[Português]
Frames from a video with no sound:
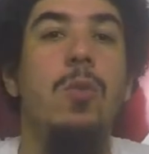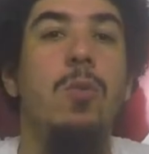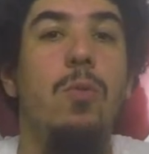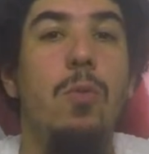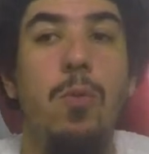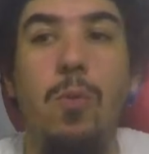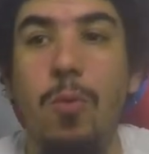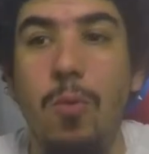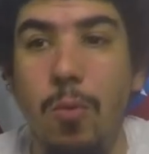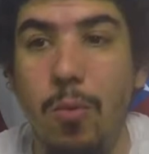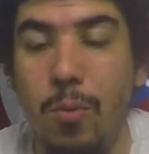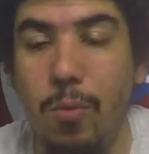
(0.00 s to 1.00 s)
O,
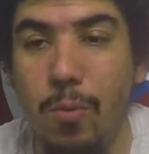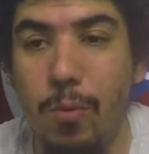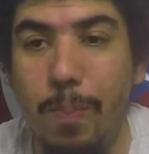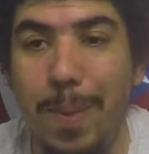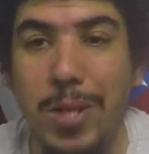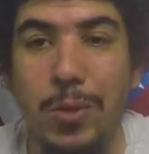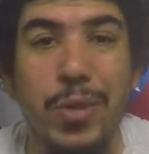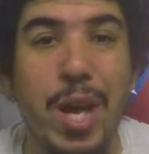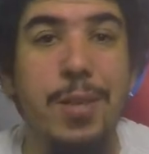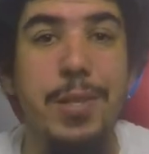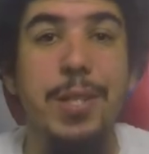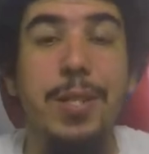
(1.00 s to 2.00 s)
o,
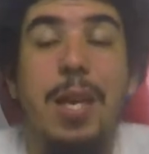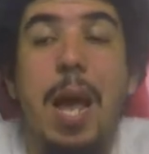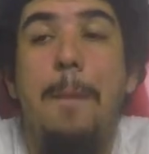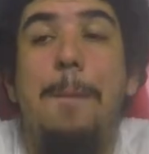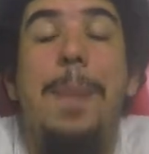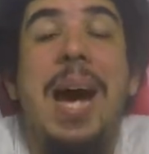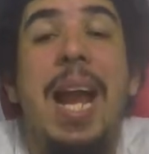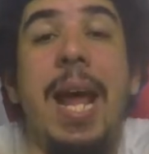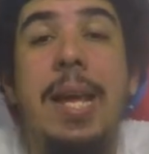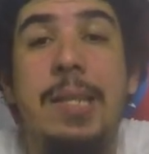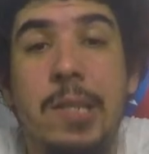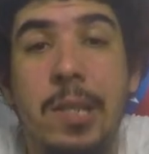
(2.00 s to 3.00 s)
personagens que
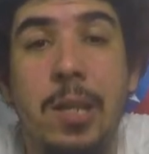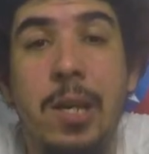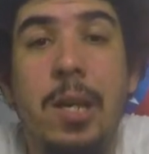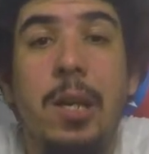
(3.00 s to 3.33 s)
aparecem,